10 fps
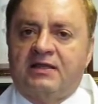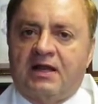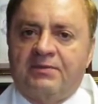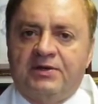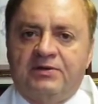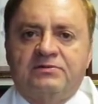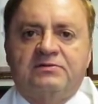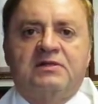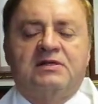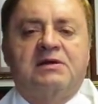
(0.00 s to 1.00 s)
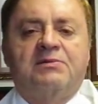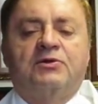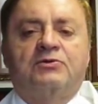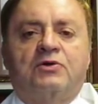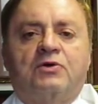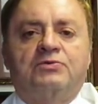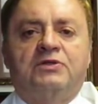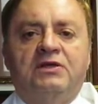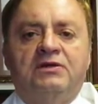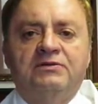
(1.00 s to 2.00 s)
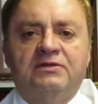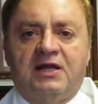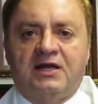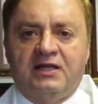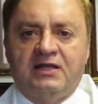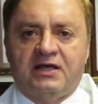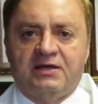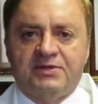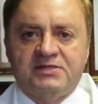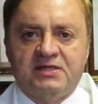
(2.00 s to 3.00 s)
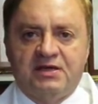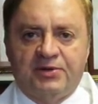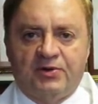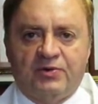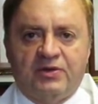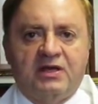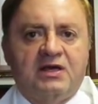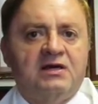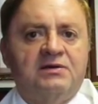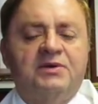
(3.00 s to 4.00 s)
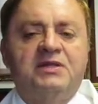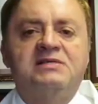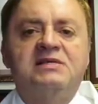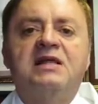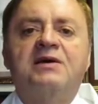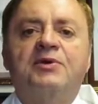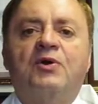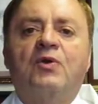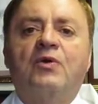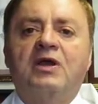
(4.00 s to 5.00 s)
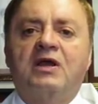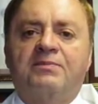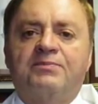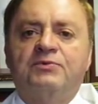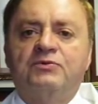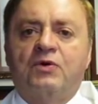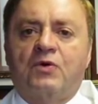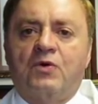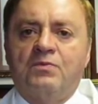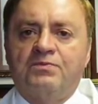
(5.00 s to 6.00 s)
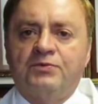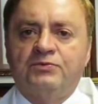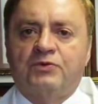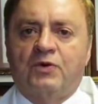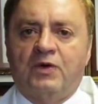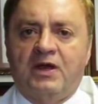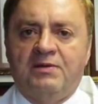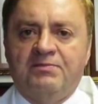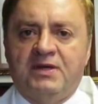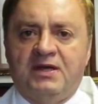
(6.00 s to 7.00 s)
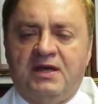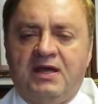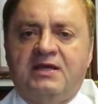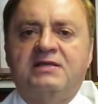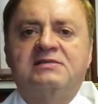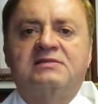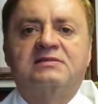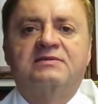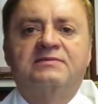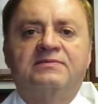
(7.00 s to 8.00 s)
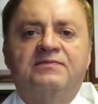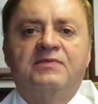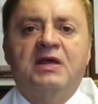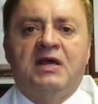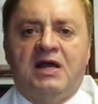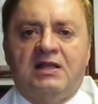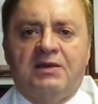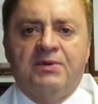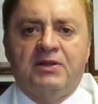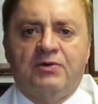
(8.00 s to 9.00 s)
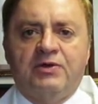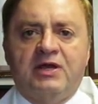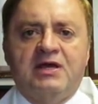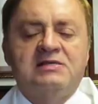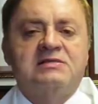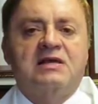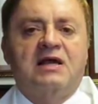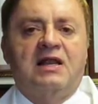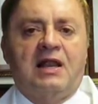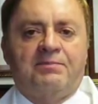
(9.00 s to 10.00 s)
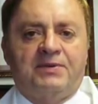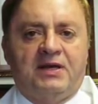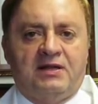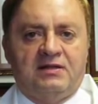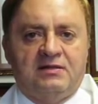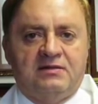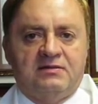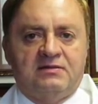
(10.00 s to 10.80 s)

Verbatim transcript: ¿Qué tal amigos? Les habla el doctor Coutinho de la Clínica de Medicina Biológica, medicinabiológica.com.mx. El tema de hoy es la piel,